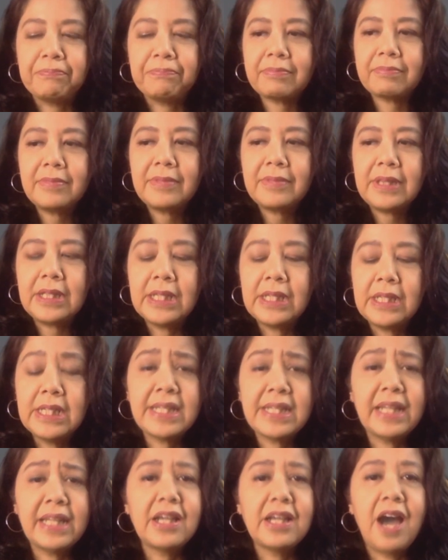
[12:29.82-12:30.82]
it's that
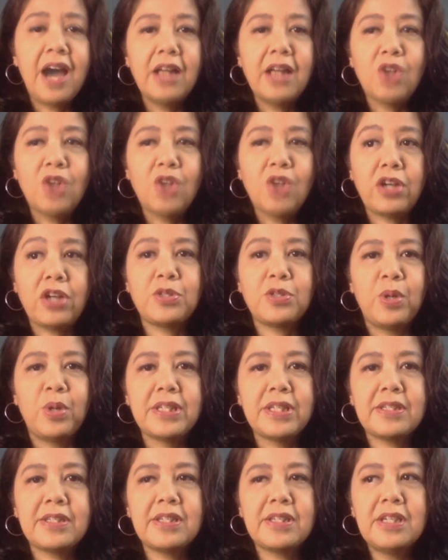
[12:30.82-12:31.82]
God talks to us
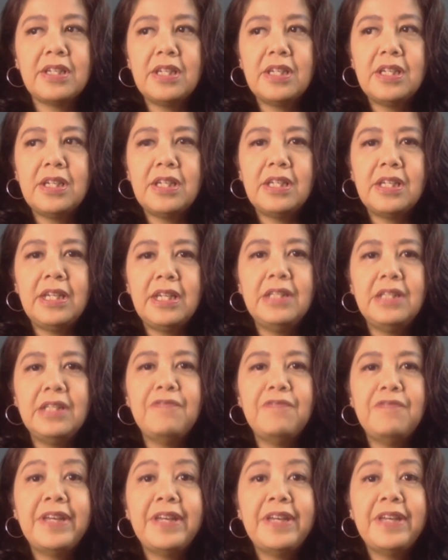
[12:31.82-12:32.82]

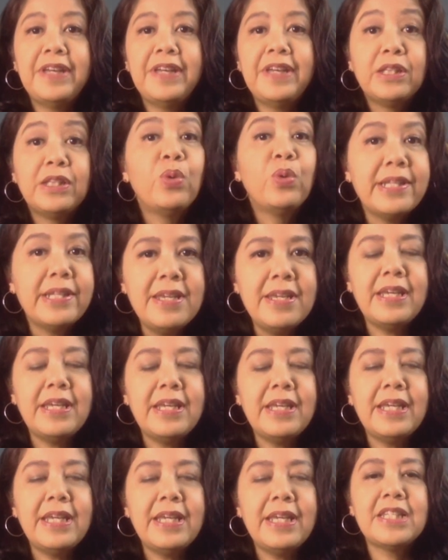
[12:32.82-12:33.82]
individually in
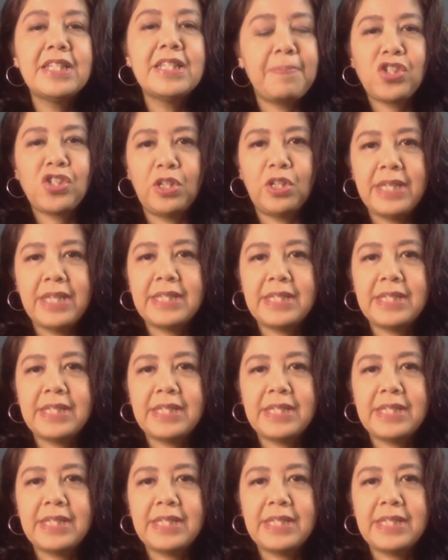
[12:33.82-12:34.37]
special ways.